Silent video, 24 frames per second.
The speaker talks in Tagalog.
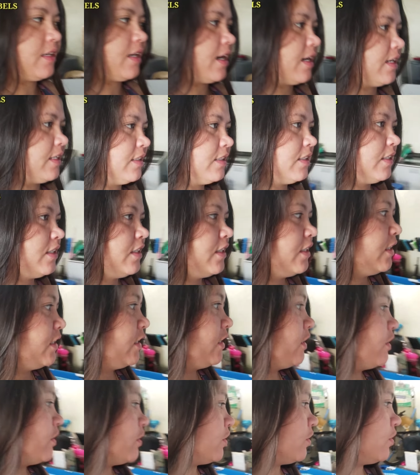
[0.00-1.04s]
Ayan.
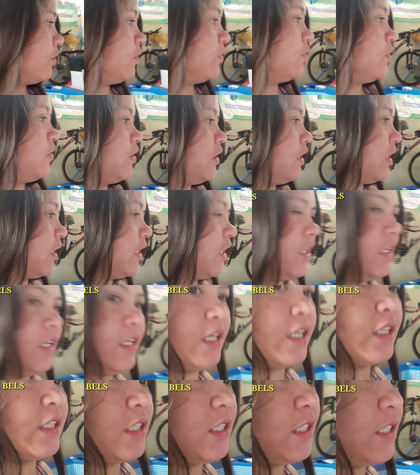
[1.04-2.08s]
So, ilagay na
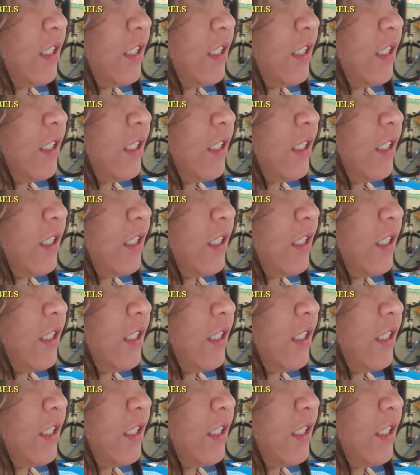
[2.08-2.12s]
natin